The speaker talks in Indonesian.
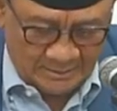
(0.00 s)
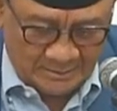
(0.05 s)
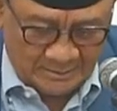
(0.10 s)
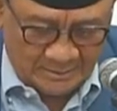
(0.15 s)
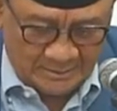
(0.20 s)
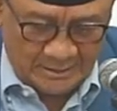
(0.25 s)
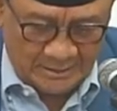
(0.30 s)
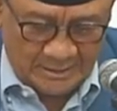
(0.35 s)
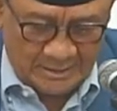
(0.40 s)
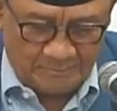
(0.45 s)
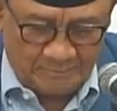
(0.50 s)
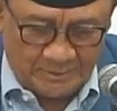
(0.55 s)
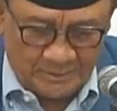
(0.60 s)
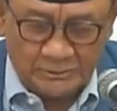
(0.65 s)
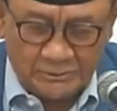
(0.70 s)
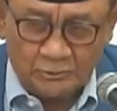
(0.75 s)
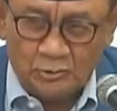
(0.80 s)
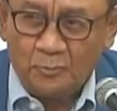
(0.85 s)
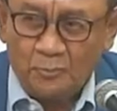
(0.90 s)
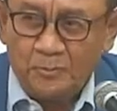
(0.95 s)
na
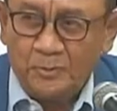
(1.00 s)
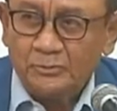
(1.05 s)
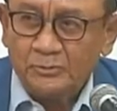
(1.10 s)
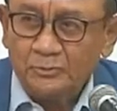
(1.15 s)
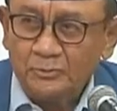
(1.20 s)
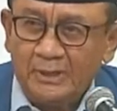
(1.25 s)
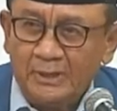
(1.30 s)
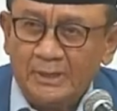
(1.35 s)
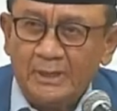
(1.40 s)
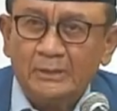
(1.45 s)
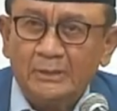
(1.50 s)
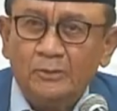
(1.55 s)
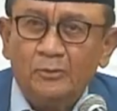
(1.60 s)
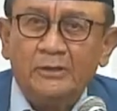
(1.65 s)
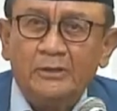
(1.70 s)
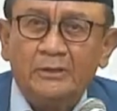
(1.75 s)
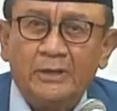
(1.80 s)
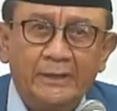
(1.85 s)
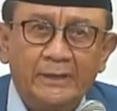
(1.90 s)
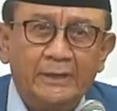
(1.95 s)
kopo sudah
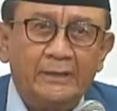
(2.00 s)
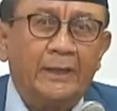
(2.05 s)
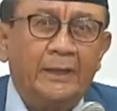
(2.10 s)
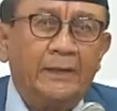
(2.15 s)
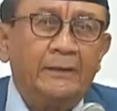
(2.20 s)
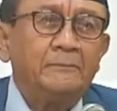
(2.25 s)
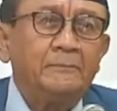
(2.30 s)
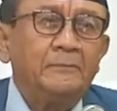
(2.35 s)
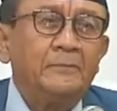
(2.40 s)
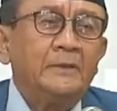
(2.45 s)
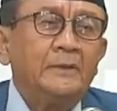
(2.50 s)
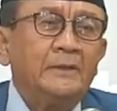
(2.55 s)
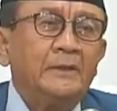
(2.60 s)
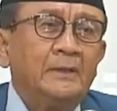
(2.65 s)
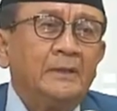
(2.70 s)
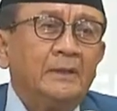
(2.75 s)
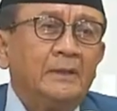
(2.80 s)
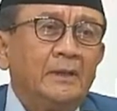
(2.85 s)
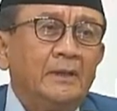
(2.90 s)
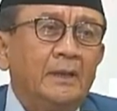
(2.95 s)
kanuri ringgan.
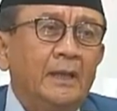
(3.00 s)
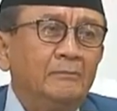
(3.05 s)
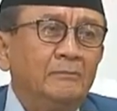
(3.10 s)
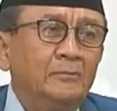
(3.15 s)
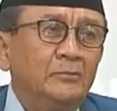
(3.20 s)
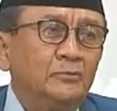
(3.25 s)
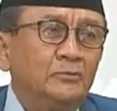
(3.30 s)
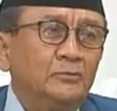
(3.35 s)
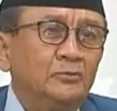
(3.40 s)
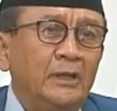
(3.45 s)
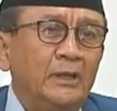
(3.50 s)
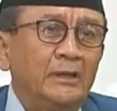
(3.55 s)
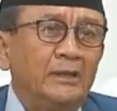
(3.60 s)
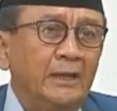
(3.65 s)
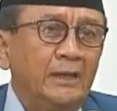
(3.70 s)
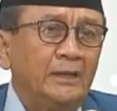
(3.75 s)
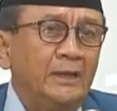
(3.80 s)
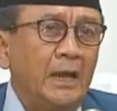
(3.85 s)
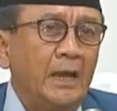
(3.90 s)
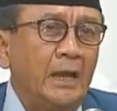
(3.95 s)
Lamu tu
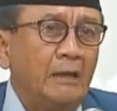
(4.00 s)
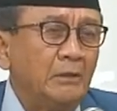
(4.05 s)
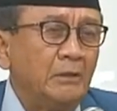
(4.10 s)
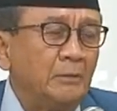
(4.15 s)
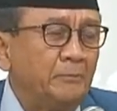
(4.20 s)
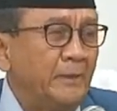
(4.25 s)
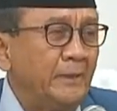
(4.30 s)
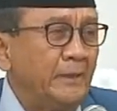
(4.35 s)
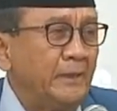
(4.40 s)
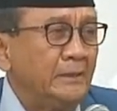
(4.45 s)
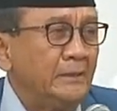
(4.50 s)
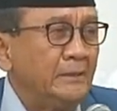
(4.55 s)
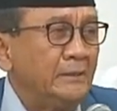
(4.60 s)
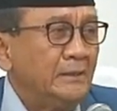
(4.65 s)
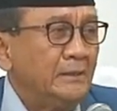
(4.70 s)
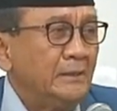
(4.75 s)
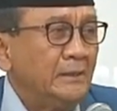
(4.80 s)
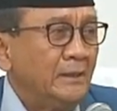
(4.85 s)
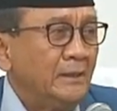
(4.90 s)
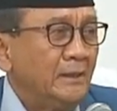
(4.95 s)
na KBP,
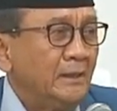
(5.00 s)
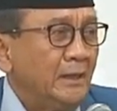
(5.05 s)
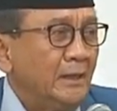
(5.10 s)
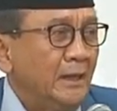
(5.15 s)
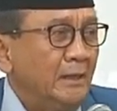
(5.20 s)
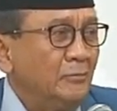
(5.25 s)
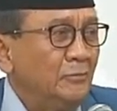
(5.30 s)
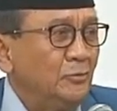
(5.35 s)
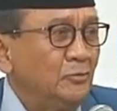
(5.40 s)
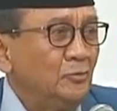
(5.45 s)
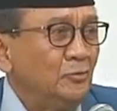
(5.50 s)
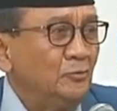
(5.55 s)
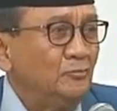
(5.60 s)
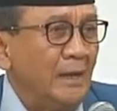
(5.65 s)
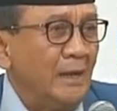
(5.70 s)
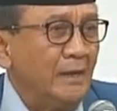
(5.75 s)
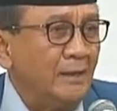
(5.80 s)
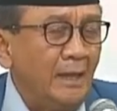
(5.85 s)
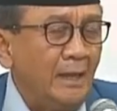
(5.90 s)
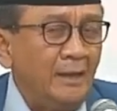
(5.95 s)
lamu tu
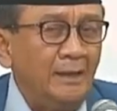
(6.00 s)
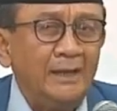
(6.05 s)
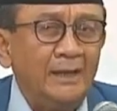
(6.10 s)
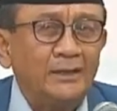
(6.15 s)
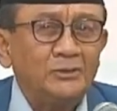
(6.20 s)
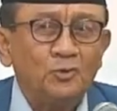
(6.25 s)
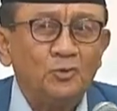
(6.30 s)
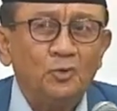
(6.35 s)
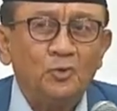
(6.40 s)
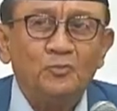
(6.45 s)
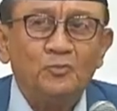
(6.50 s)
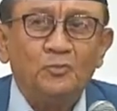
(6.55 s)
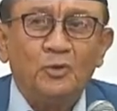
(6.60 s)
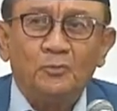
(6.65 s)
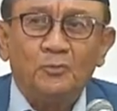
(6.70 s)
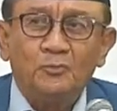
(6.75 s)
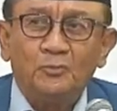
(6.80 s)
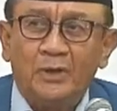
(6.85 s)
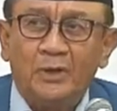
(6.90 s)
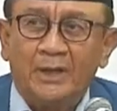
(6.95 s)
banggal na songop
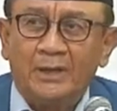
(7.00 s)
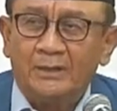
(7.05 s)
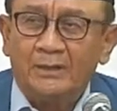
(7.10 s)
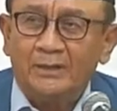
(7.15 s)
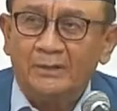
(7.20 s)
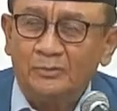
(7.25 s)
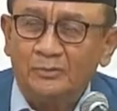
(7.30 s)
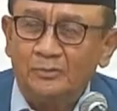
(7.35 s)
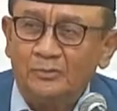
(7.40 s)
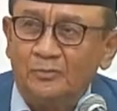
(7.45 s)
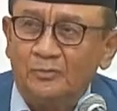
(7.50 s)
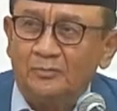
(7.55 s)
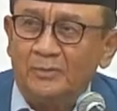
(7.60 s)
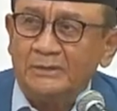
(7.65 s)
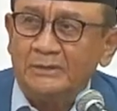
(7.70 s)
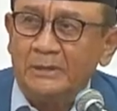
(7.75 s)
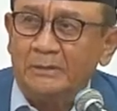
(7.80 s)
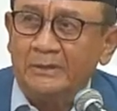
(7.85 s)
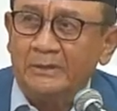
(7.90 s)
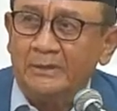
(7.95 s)
buar-buar untuk
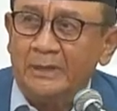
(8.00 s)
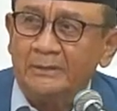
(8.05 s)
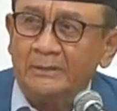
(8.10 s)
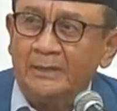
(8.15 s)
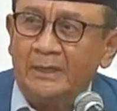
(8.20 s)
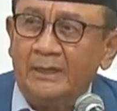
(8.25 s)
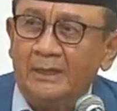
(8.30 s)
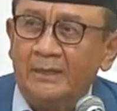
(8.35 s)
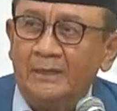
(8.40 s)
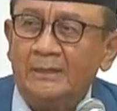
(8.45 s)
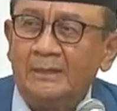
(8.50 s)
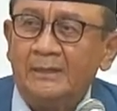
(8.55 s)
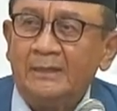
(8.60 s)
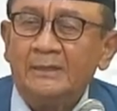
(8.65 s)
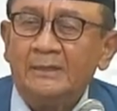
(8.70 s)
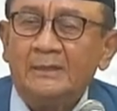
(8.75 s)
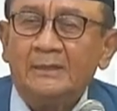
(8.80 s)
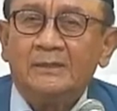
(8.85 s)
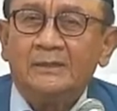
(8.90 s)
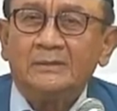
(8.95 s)
masa mendatang.
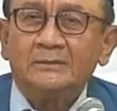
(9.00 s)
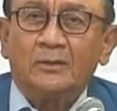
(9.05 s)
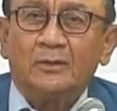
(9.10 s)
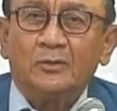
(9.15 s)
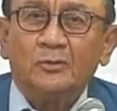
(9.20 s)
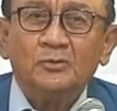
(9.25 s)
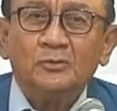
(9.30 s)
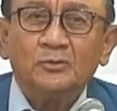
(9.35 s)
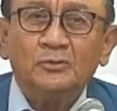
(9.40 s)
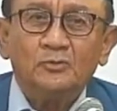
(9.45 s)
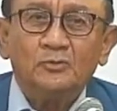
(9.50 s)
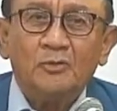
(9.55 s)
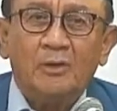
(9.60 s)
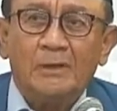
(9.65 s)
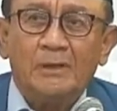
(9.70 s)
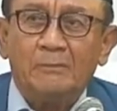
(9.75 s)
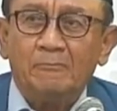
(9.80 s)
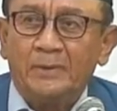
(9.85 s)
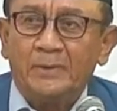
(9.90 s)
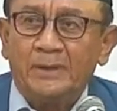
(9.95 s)
Sarosus
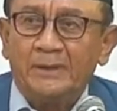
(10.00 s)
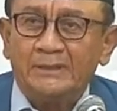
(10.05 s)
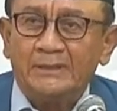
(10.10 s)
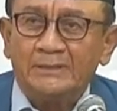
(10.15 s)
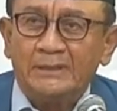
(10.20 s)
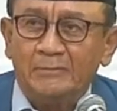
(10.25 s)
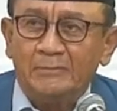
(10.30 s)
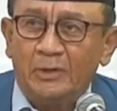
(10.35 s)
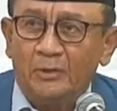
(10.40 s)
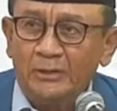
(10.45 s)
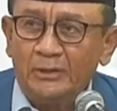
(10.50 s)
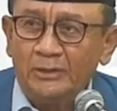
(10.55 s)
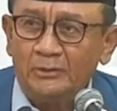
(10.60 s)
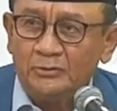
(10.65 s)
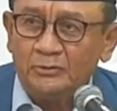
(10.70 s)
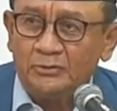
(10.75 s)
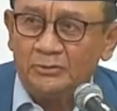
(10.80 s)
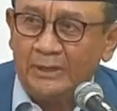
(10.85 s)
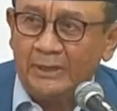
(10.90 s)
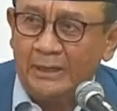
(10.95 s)
amang pendeta
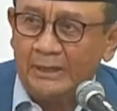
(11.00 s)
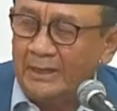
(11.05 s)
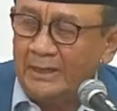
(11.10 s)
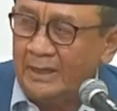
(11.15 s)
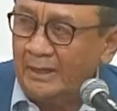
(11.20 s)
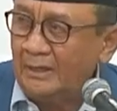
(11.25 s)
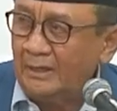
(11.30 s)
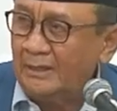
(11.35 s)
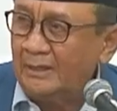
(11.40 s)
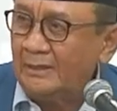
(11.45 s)
Maulinus Siregar